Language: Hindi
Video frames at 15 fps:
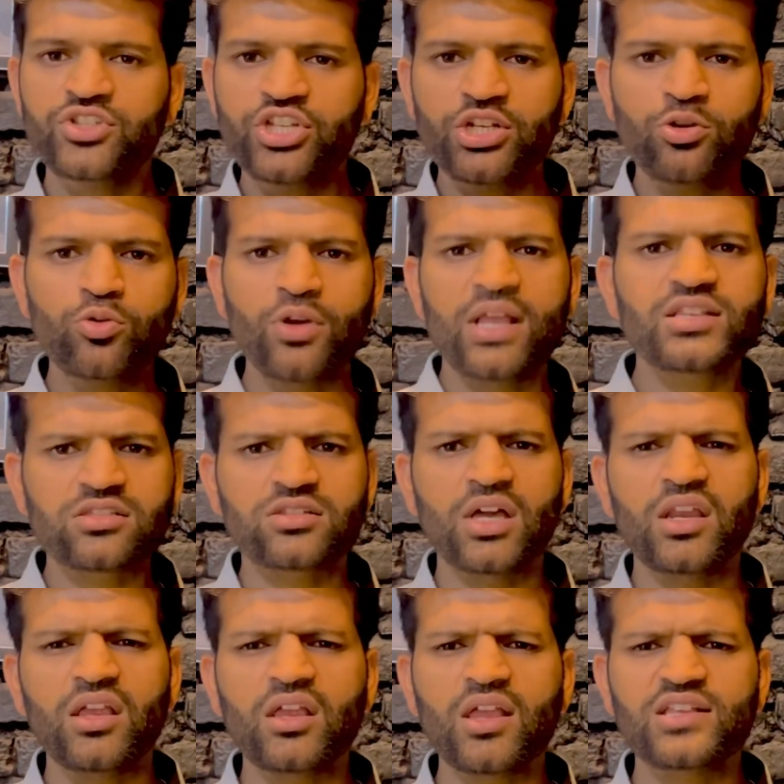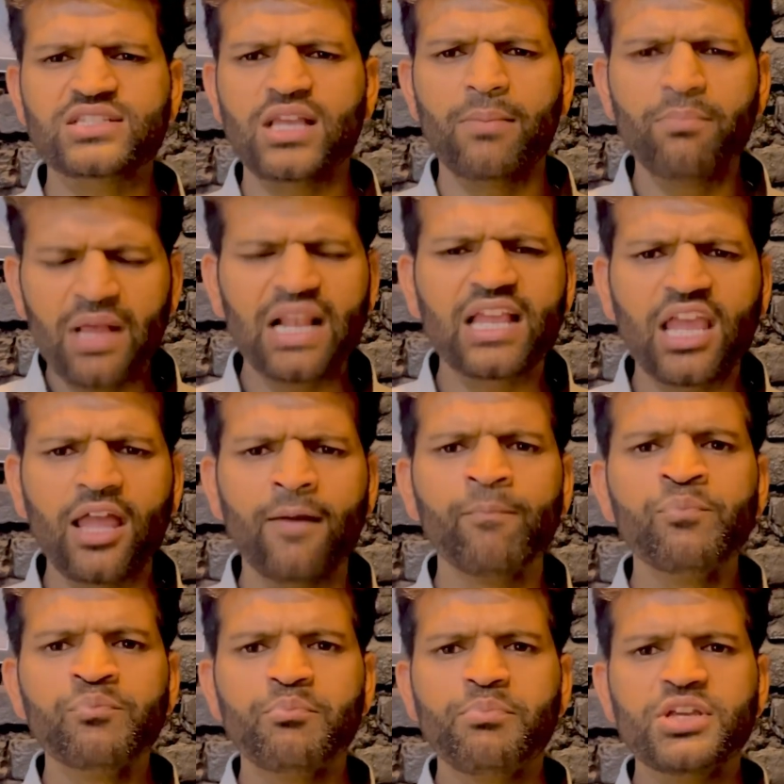जिन्होंने इस तरीके से मिलके
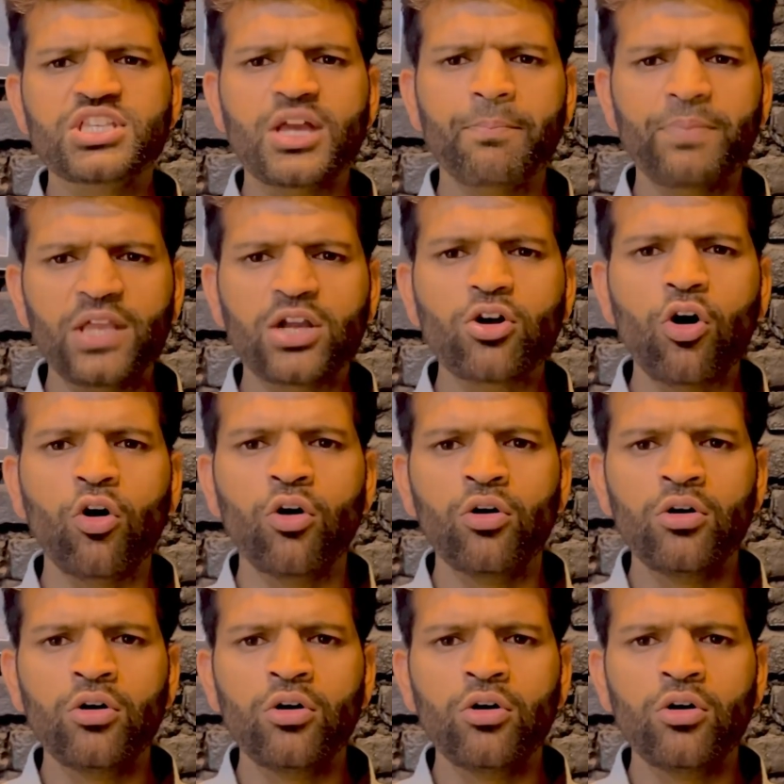बीजेपी को